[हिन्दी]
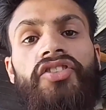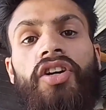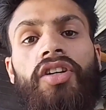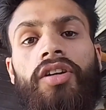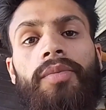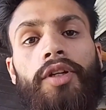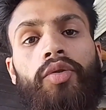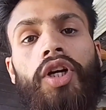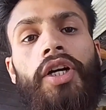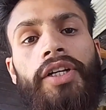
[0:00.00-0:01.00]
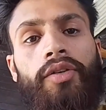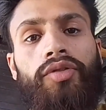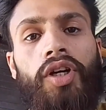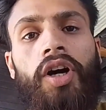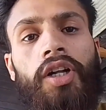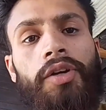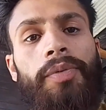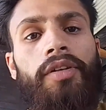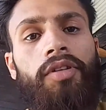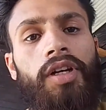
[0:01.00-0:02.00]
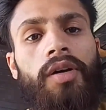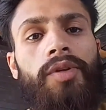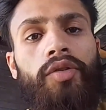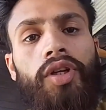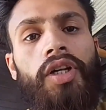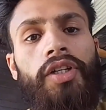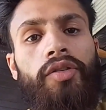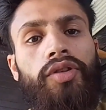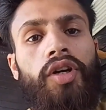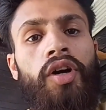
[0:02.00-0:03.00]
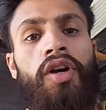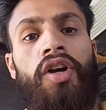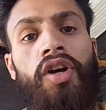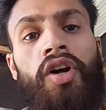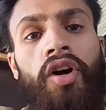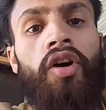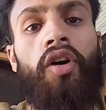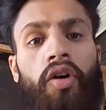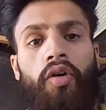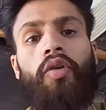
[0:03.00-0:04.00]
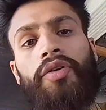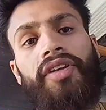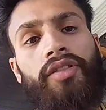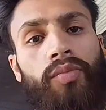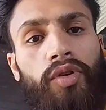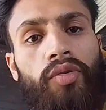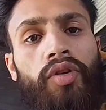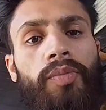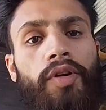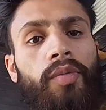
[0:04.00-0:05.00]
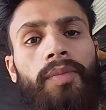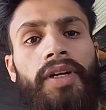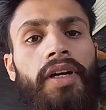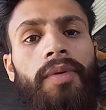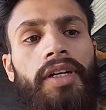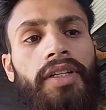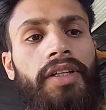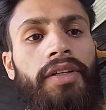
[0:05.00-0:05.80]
इंसान कभी खुदा नहीं होता खाने पीने वाला कभी खुदा नहीं होता और ये तुम लोगों की प्रॉब्लम है हमारी